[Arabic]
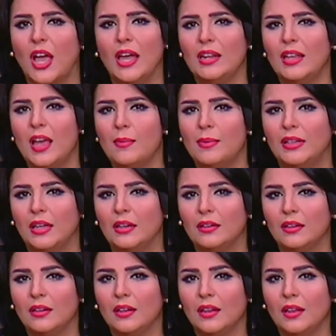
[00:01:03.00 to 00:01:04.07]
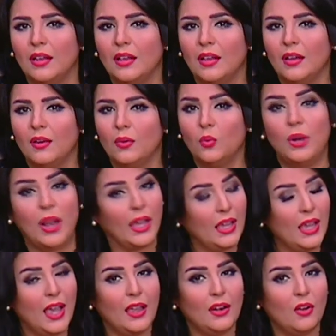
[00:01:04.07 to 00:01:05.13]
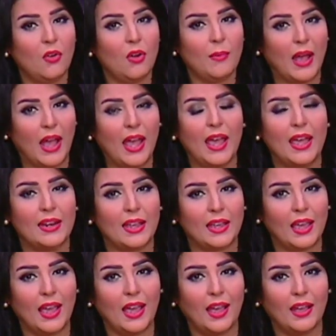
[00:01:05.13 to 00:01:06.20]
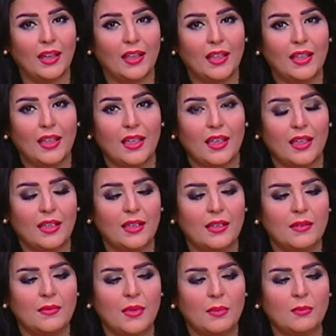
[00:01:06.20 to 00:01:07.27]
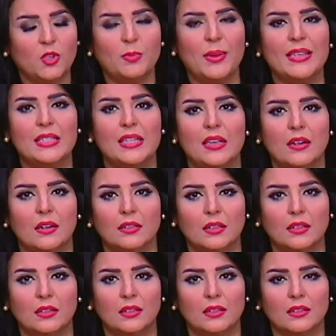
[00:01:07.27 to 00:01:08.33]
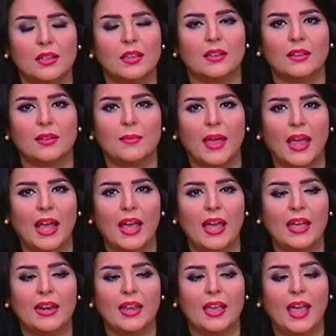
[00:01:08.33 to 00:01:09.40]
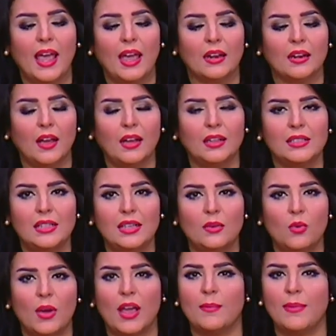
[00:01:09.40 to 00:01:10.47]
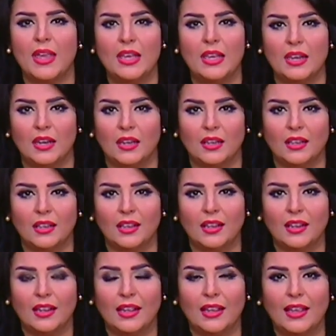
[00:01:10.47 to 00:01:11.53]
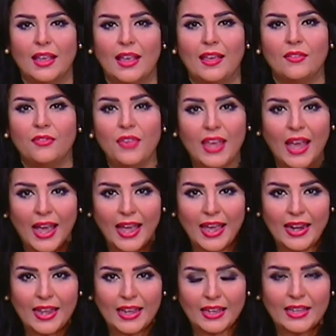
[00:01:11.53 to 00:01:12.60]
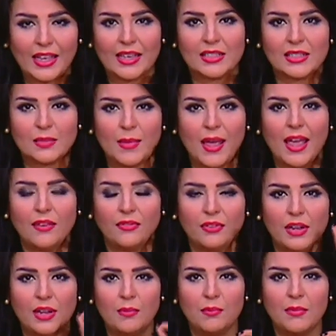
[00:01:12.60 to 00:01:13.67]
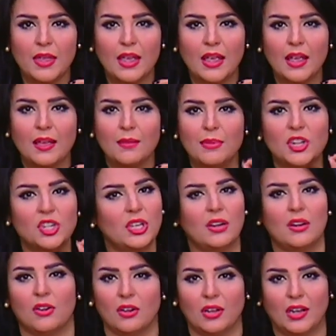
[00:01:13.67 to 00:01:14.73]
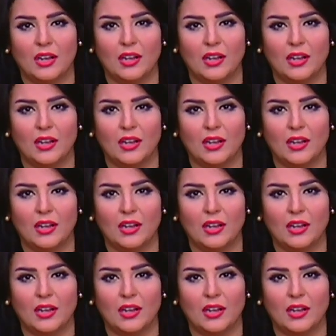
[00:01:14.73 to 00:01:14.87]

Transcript: عاليه ابدا والحقيقه ان هو محقق نجاح آه، مش بس ايرادات محقق نجاح نقدي وجماهيري في حاله كده اسمها فيلم بشتري راجل